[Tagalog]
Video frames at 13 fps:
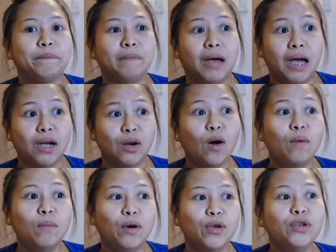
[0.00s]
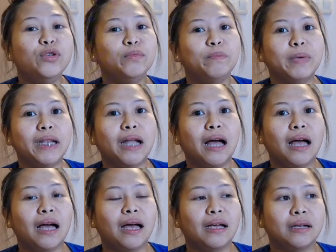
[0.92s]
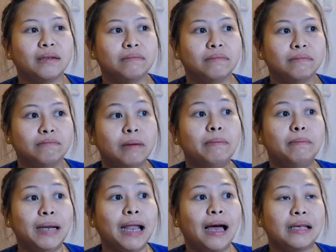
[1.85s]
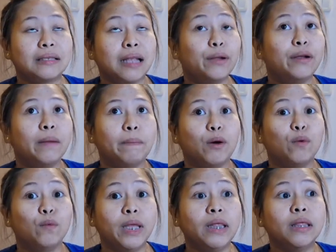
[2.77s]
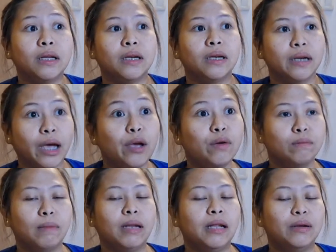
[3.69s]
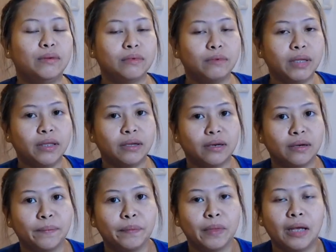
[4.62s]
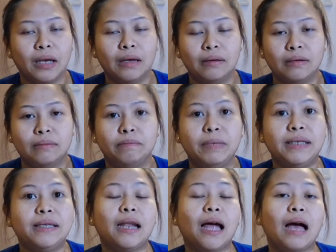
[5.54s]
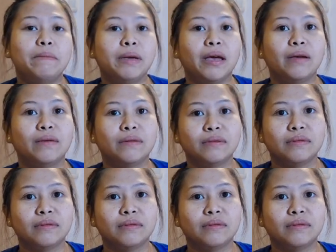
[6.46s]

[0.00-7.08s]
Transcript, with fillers: mga Globo. Yun yung pinaka malakas, lalo na pag winter. Ngayong, man, ano, winter. Ah, so yung mag-pick up. kami ngayon.